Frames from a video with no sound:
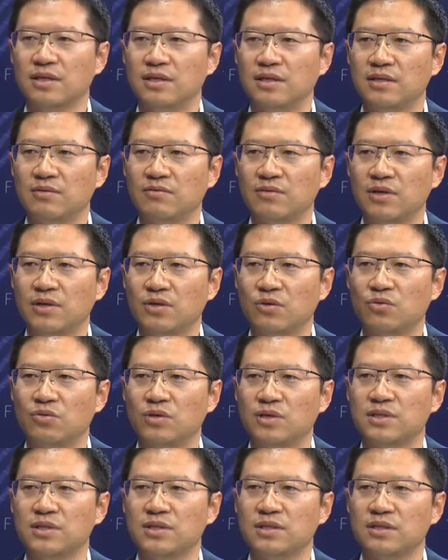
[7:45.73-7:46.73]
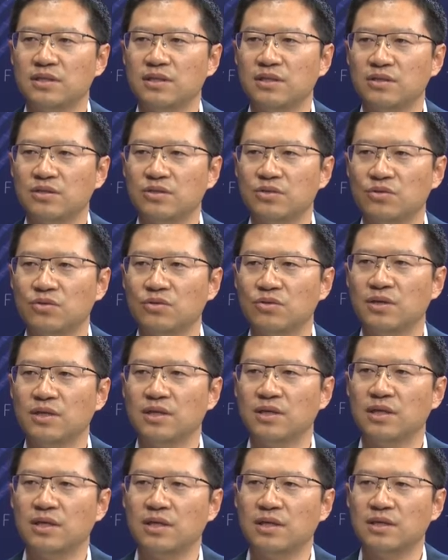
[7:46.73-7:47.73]
因为火星、地球
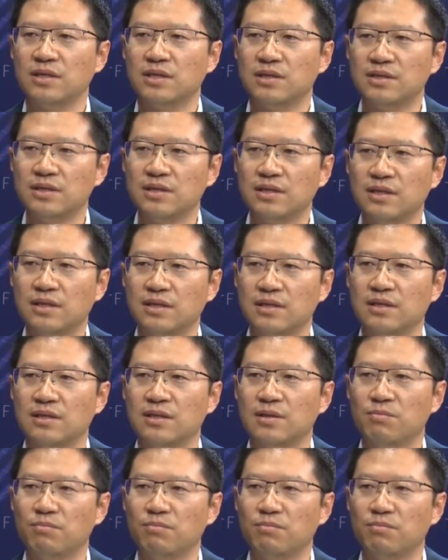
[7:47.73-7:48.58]
离得近，